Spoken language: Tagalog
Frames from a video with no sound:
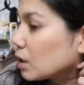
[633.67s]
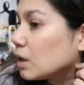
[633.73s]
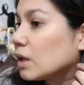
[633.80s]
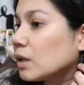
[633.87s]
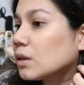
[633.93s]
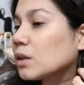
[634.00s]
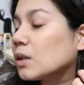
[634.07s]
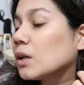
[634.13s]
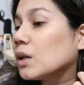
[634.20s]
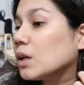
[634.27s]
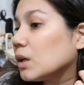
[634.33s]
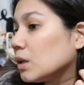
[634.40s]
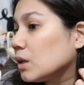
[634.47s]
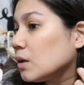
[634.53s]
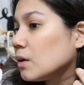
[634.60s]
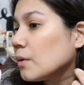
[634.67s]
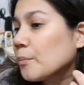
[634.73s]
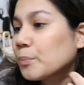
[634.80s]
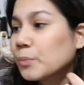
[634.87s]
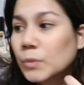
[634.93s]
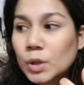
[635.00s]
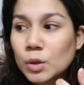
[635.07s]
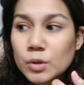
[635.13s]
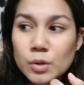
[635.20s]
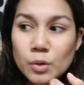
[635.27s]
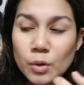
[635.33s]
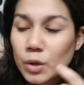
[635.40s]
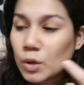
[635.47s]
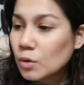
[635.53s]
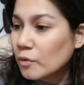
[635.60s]
glitter gusto
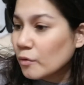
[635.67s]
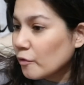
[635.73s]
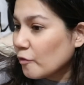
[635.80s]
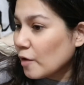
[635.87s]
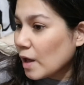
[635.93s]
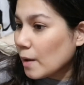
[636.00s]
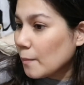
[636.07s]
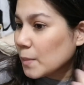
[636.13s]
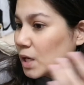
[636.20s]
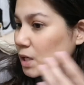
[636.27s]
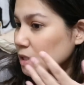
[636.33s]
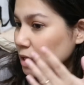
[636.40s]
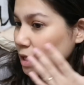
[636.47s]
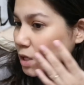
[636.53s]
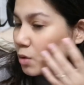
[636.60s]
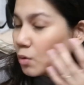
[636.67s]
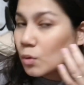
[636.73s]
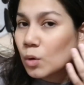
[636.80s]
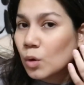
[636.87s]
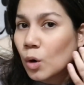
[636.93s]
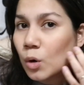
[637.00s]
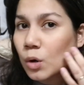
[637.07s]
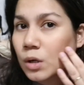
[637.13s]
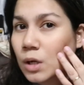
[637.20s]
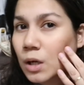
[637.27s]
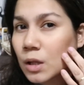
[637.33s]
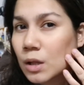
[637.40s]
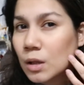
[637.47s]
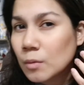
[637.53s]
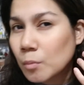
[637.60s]
ko yung femme kasi yung
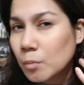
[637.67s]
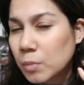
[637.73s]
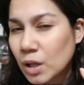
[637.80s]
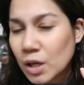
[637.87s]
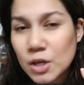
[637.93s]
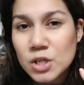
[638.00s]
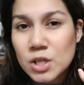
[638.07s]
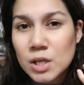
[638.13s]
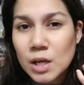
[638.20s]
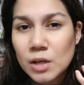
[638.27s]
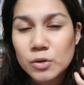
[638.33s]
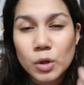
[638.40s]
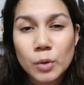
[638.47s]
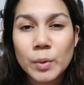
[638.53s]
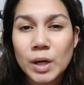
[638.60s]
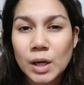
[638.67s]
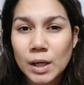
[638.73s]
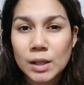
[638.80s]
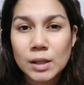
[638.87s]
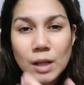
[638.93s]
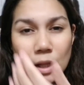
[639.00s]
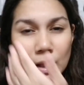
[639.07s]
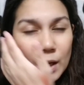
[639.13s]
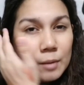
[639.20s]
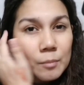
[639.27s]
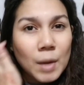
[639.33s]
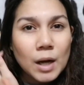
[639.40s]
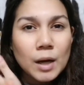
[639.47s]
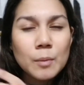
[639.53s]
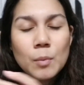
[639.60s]
coral blush niya sobrang ganda like
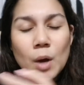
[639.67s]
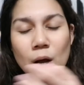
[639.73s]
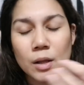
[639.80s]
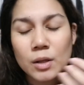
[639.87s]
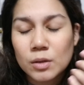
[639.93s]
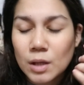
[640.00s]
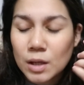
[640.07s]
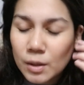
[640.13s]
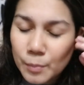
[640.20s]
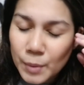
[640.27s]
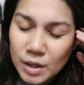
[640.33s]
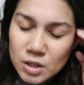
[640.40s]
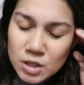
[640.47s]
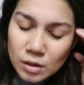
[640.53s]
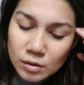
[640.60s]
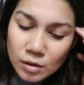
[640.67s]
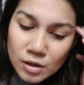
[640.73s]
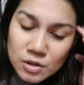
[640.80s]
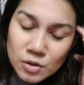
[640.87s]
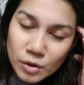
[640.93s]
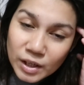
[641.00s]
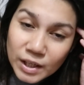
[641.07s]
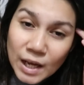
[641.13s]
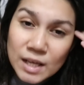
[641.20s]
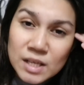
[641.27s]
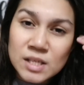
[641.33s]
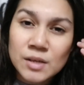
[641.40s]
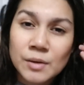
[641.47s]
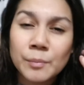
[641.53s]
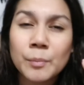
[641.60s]
bagay ano talaga para siyang nars
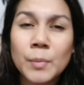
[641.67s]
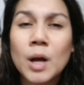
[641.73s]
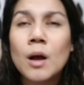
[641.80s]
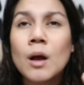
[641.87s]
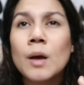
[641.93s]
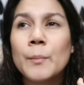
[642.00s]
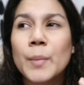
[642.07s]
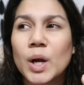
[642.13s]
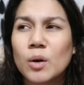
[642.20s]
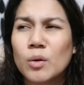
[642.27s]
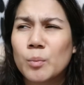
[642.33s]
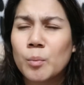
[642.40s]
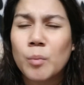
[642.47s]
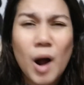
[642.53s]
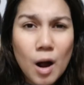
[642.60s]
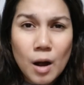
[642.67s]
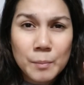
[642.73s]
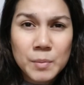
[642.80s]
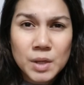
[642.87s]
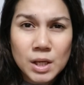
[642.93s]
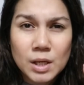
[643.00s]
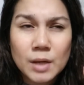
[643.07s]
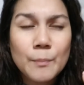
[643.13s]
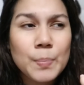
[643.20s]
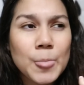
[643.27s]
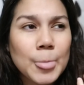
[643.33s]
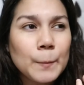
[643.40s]
orgasm pero balmy